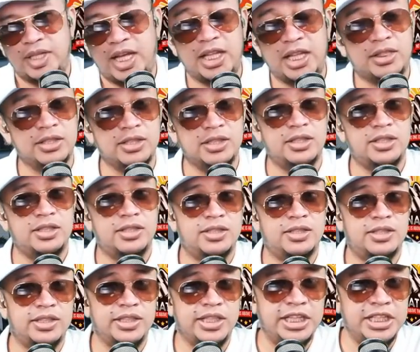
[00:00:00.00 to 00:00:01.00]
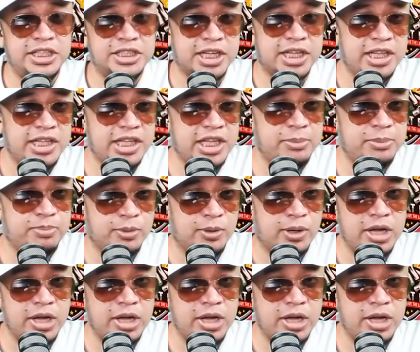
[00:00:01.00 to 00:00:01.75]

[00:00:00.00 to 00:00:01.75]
Eto, inside info,